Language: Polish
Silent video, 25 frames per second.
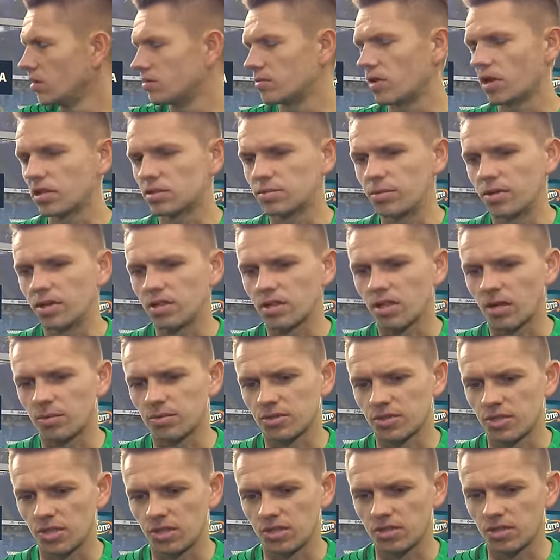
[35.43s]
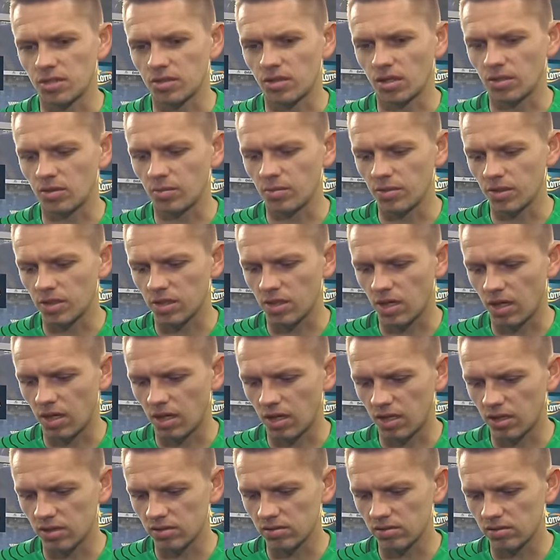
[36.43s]
mieliśmy tam szczęście, ta dobitka,
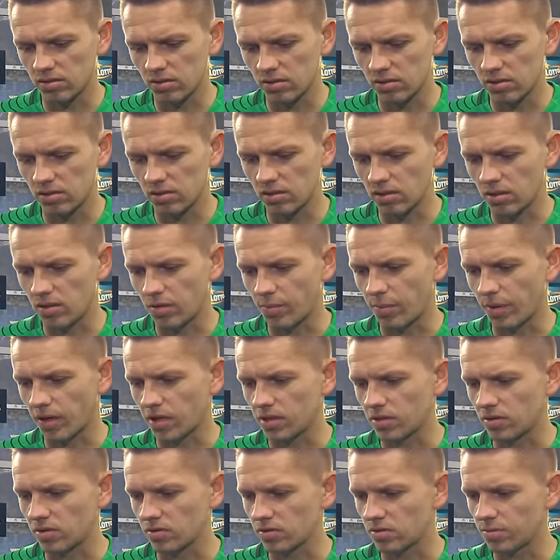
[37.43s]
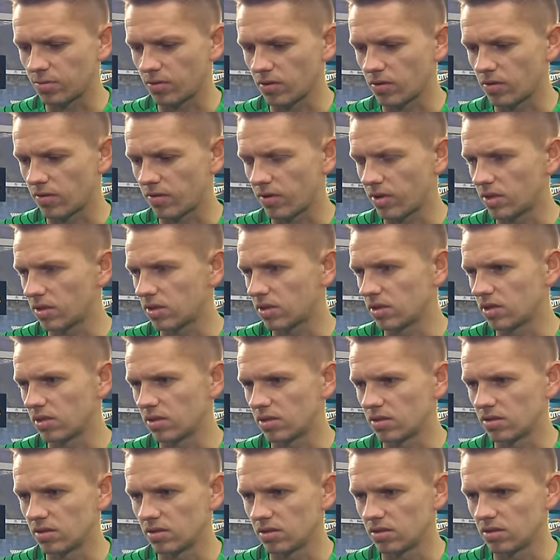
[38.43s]
e, chłopaki to
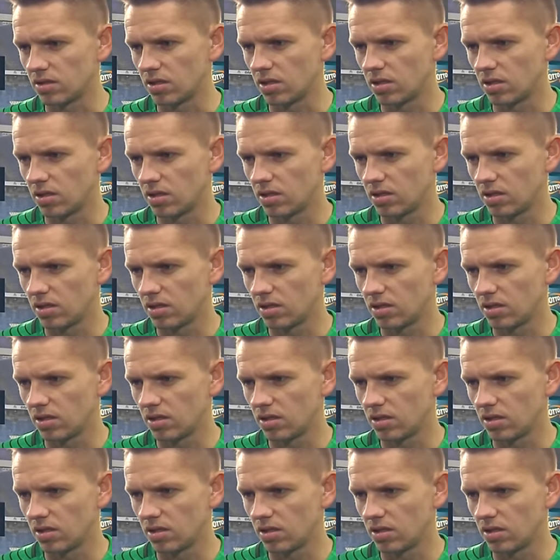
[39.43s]
zblokowali i, tyle.